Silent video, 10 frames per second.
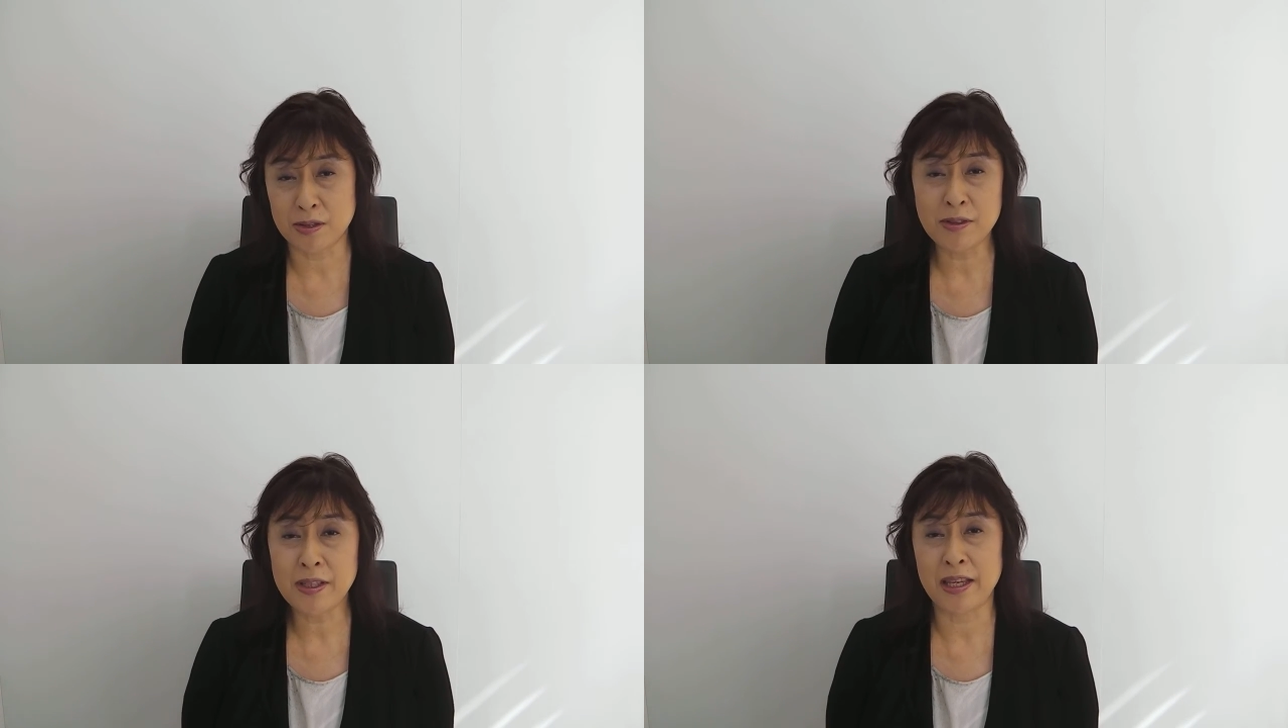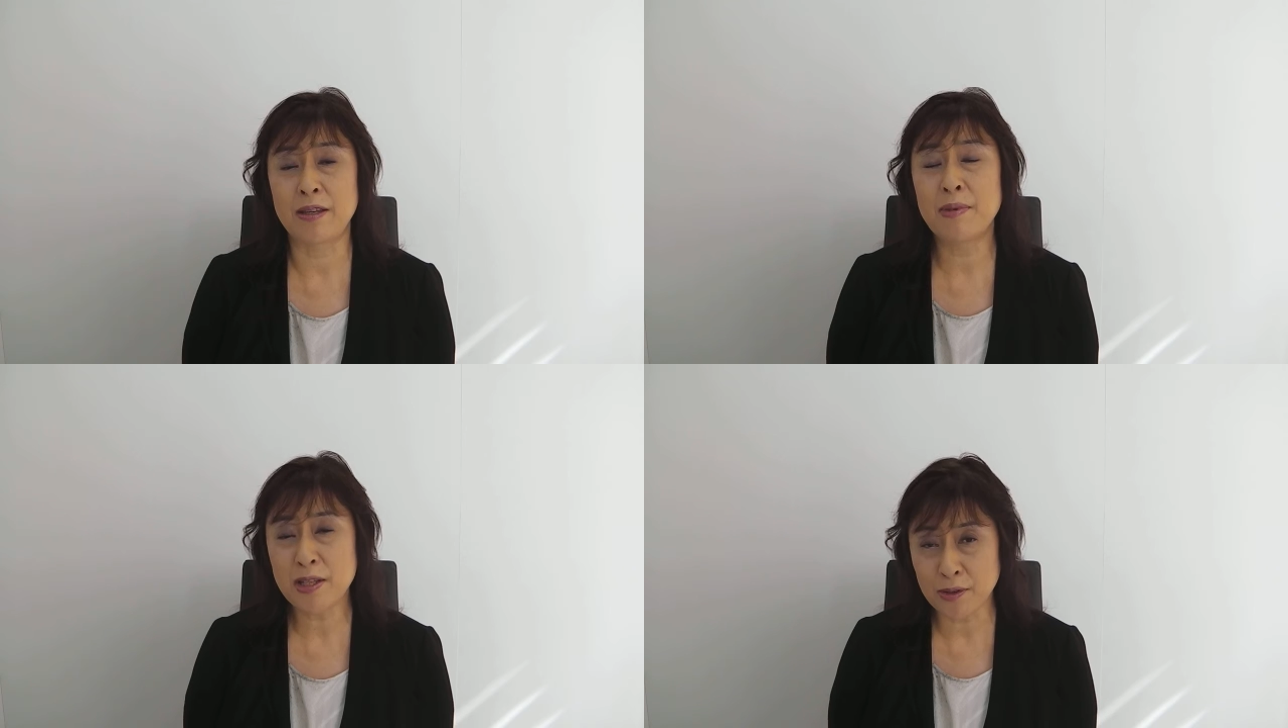作ってい
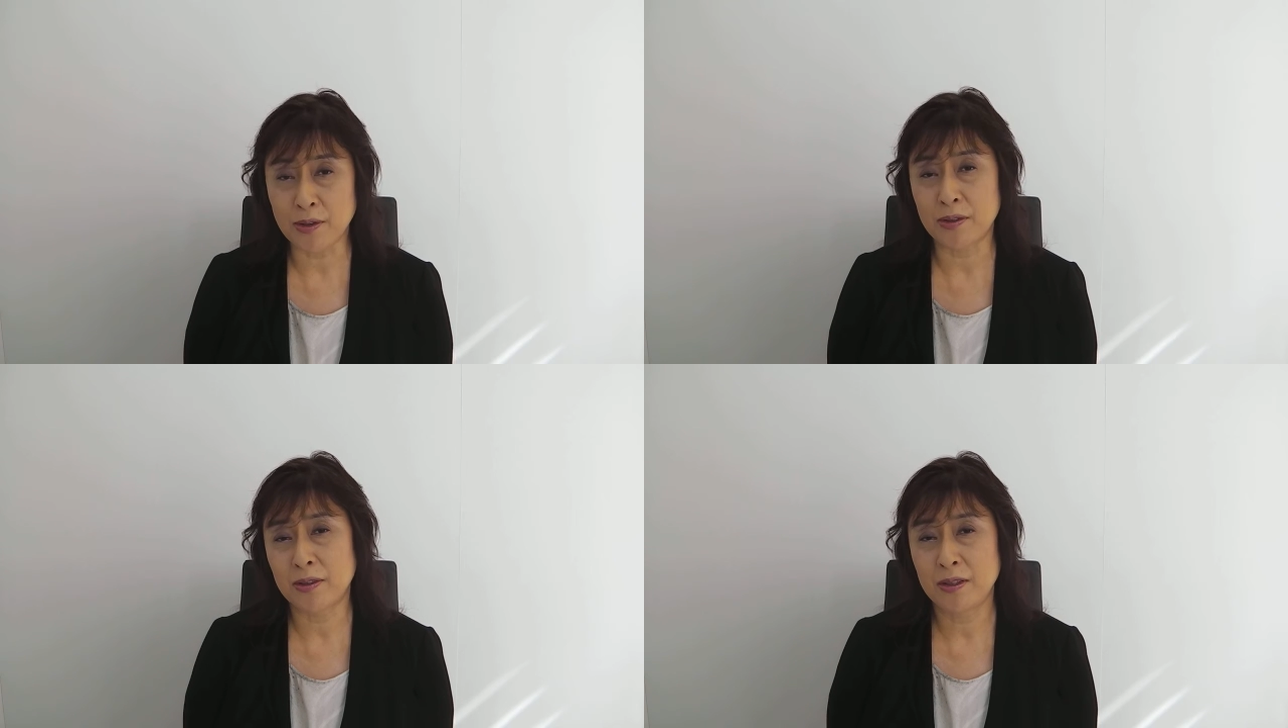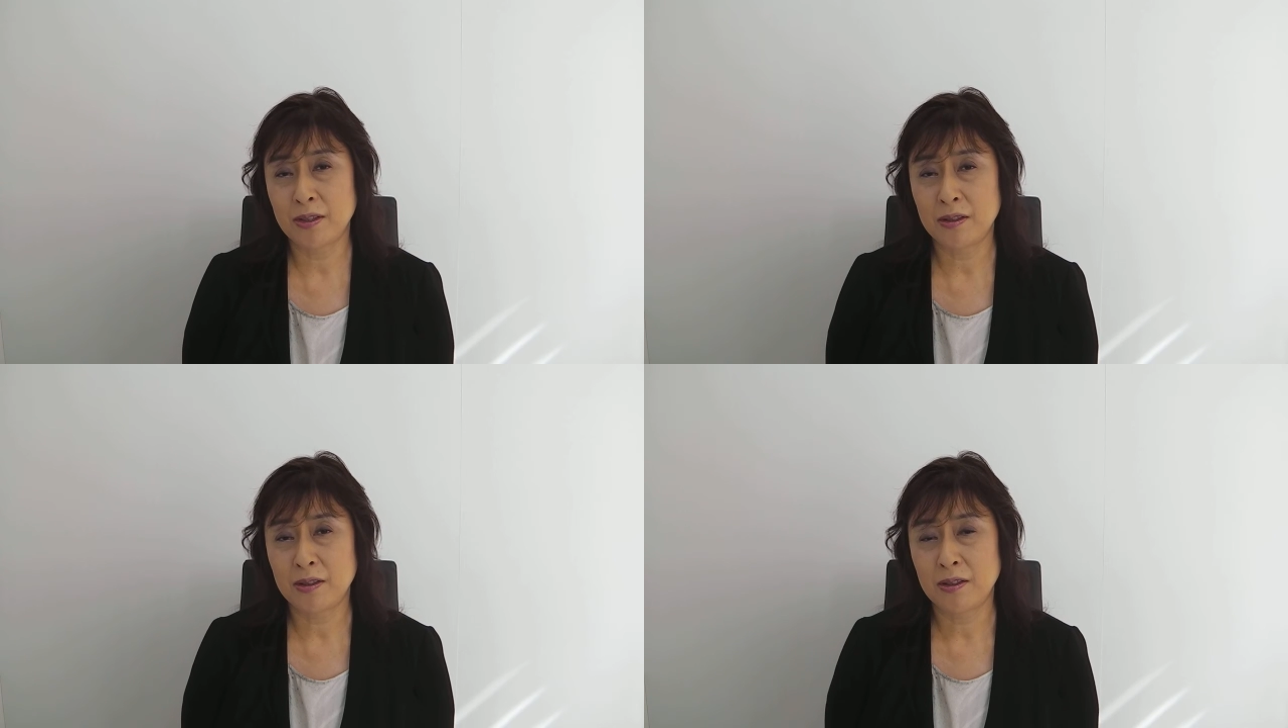きましょう。
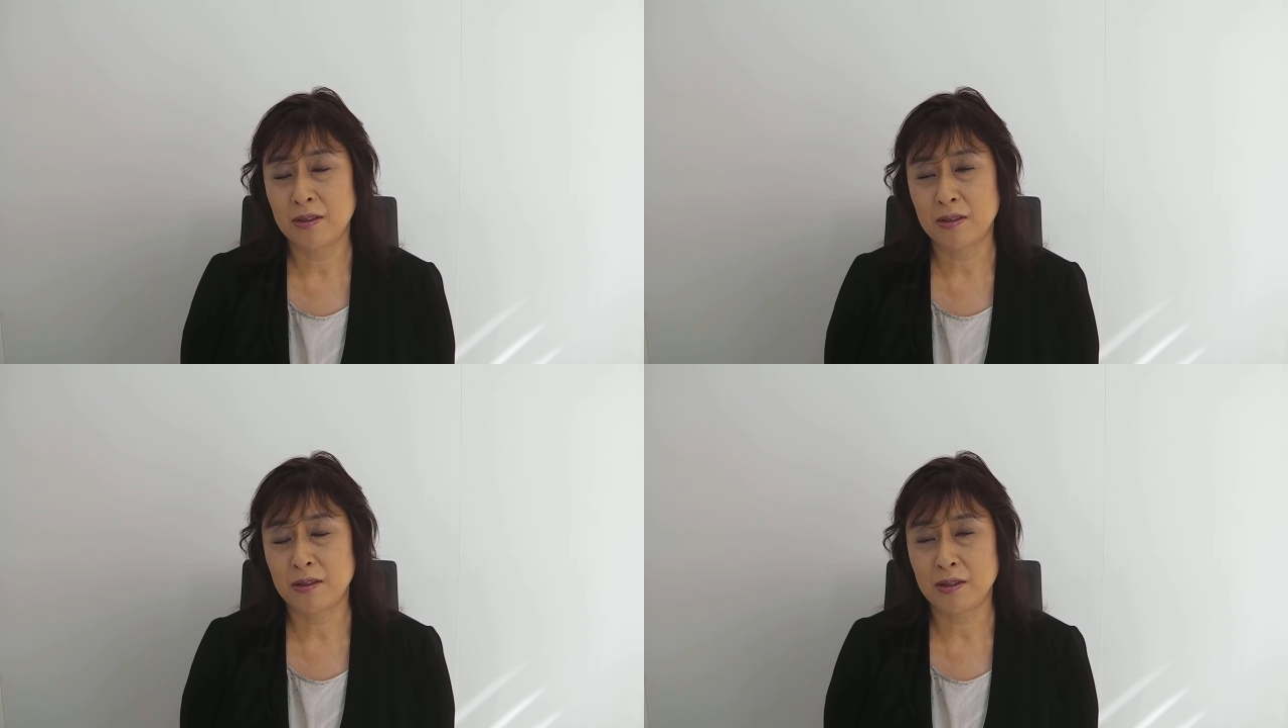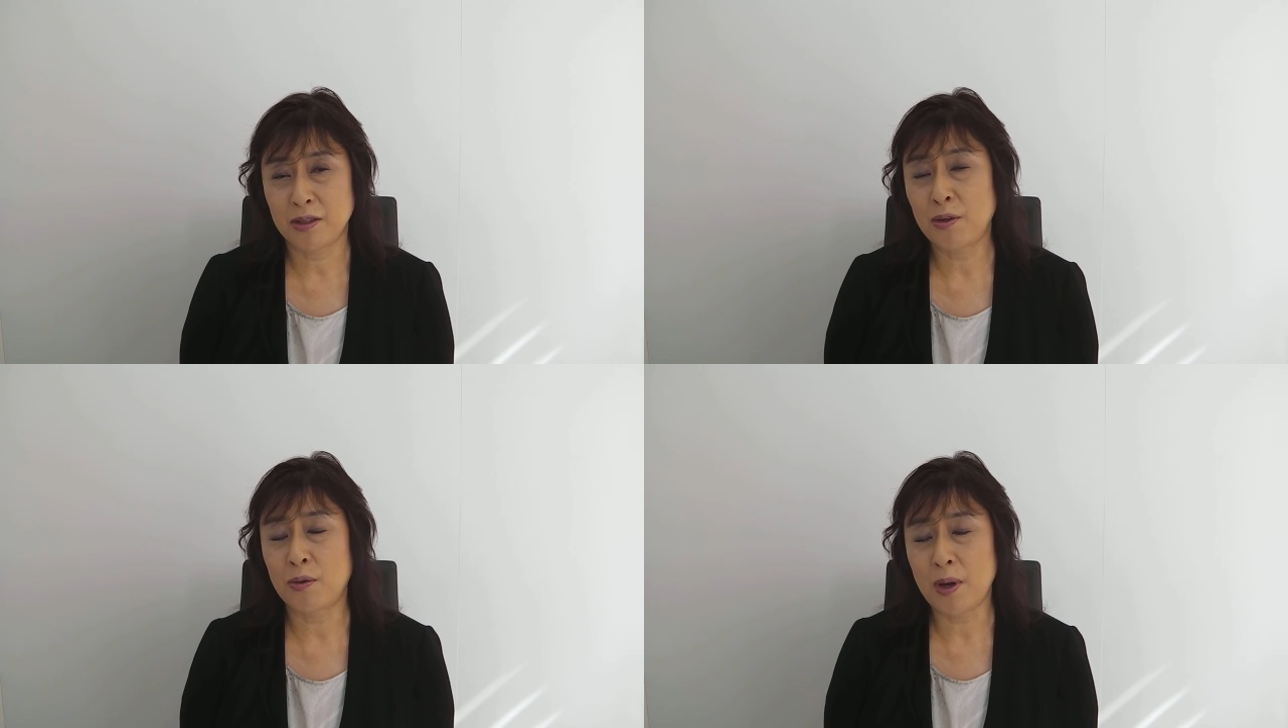
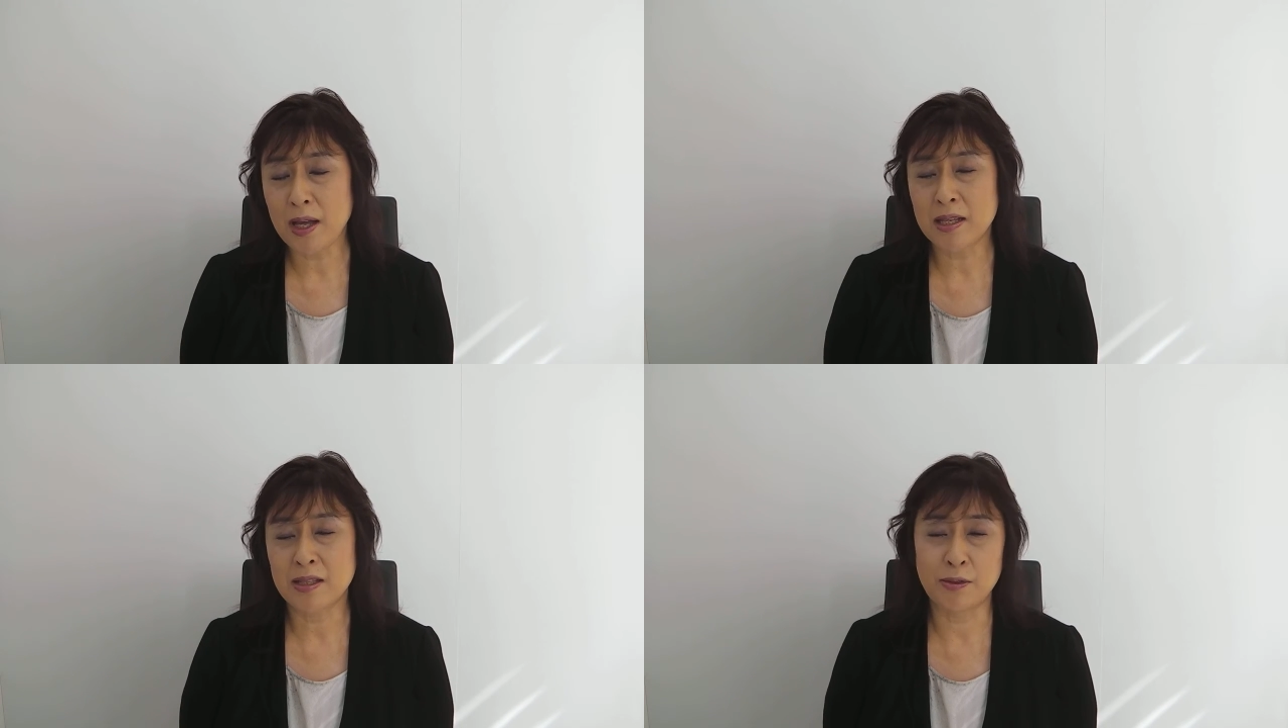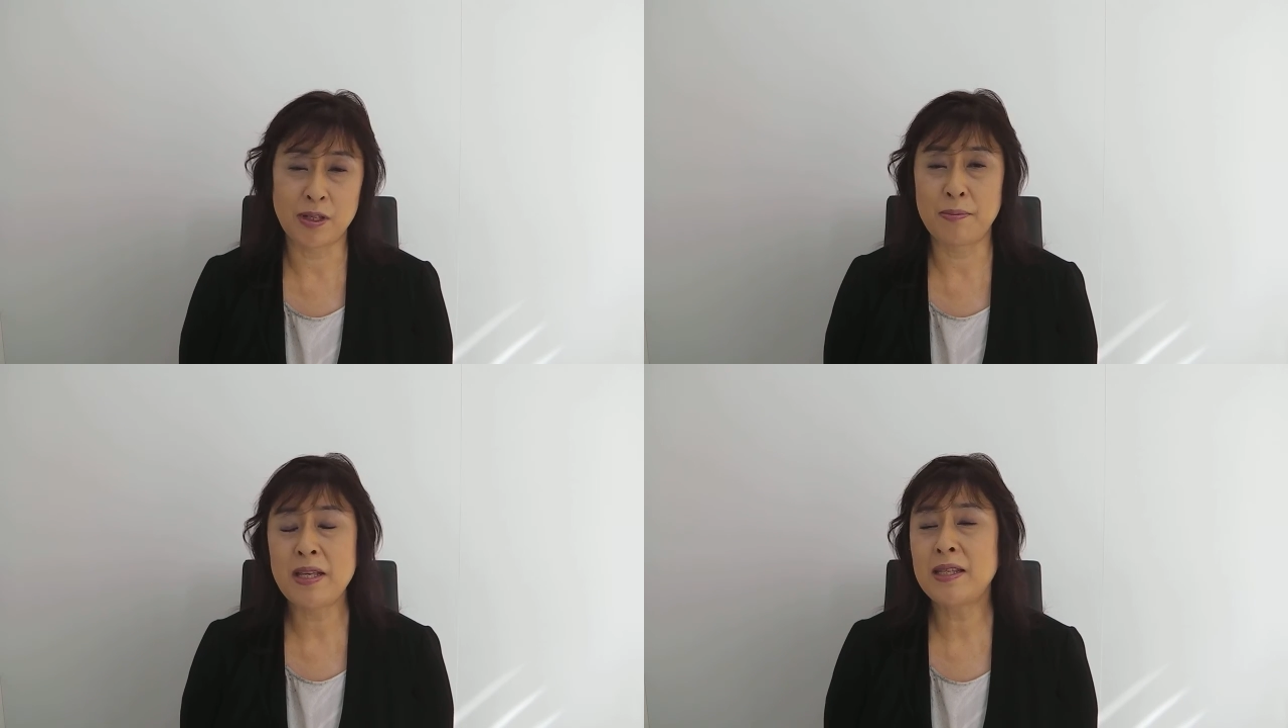今日はそん
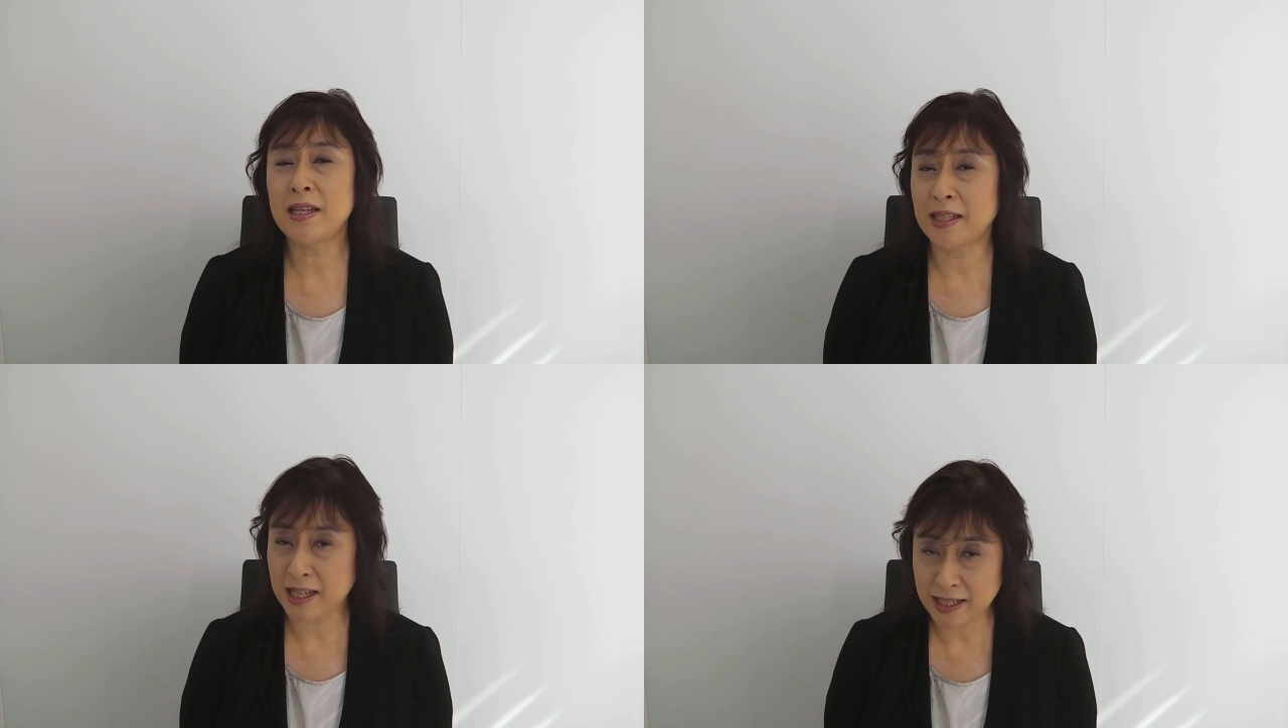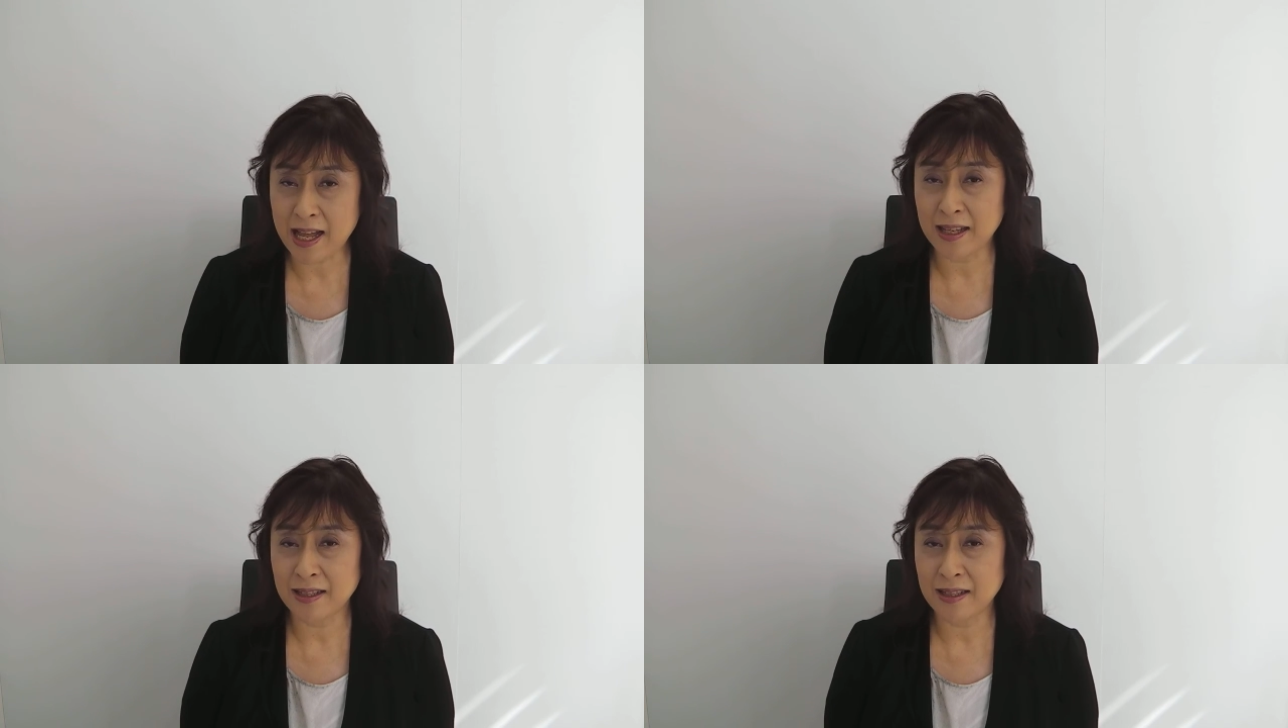なメッセージでした。